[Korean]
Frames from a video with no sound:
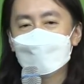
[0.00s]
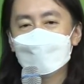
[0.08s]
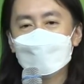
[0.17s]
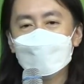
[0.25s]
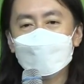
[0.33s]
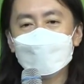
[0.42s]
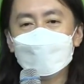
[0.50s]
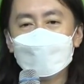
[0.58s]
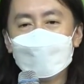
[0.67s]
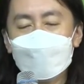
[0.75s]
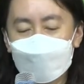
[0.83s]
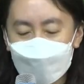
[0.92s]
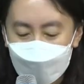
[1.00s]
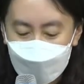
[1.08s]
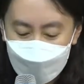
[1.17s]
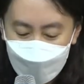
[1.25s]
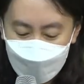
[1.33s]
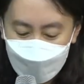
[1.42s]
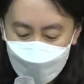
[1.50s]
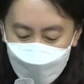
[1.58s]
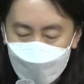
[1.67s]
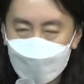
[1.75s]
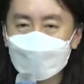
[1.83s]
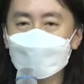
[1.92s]
성령의 강력한 임재로
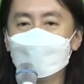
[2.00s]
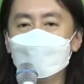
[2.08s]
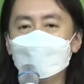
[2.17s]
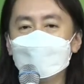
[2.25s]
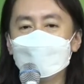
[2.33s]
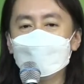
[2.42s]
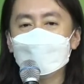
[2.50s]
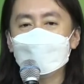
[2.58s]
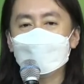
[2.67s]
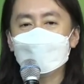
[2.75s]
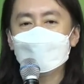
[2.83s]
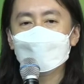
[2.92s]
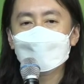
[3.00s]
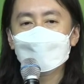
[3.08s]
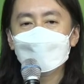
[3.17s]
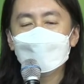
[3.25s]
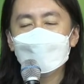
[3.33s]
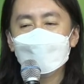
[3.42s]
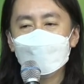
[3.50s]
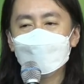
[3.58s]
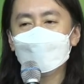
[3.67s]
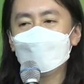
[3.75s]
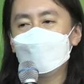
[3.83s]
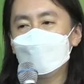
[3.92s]
모든 것들이
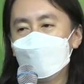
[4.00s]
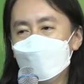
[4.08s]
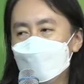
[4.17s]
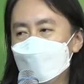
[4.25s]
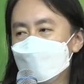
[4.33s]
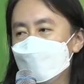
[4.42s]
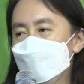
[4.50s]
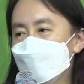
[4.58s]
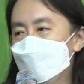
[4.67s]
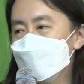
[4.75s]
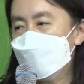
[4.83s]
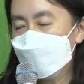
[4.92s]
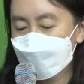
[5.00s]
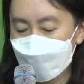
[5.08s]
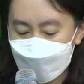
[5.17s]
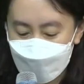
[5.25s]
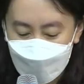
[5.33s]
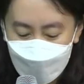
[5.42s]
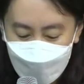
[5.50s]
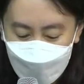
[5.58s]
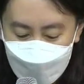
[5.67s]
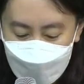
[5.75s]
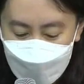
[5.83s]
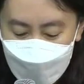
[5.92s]
회복되고 해방되고 자유해지는 줄
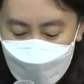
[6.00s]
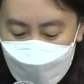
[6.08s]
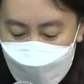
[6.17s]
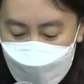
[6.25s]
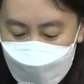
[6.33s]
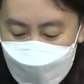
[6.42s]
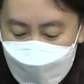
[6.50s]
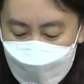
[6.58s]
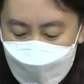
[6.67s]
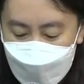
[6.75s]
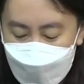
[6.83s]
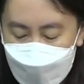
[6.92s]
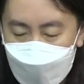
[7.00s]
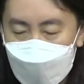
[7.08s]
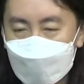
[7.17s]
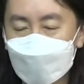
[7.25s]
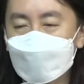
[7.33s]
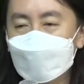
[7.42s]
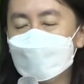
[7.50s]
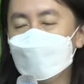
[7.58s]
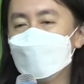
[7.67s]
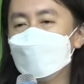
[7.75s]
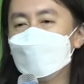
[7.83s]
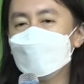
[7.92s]
믿습니다. 이 강력한
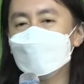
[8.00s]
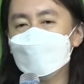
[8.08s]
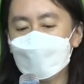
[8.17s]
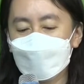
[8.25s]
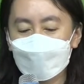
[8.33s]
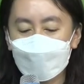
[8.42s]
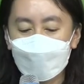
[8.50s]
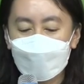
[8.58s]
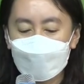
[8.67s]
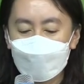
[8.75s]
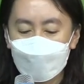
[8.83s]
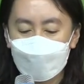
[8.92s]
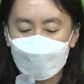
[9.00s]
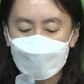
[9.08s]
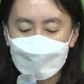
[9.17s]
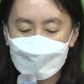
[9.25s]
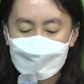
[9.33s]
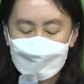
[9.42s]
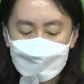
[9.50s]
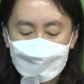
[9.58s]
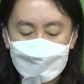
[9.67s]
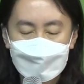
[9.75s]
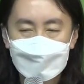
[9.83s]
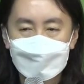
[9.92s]
성령의 임재를 통하여
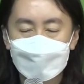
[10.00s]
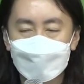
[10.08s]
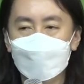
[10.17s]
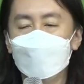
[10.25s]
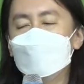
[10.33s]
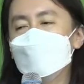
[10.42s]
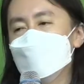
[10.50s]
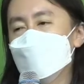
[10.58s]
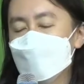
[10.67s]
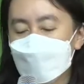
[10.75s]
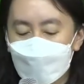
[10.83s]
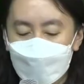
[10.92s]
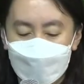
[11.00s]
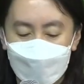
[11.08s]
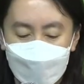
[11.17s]
교회가 생긴 거죠.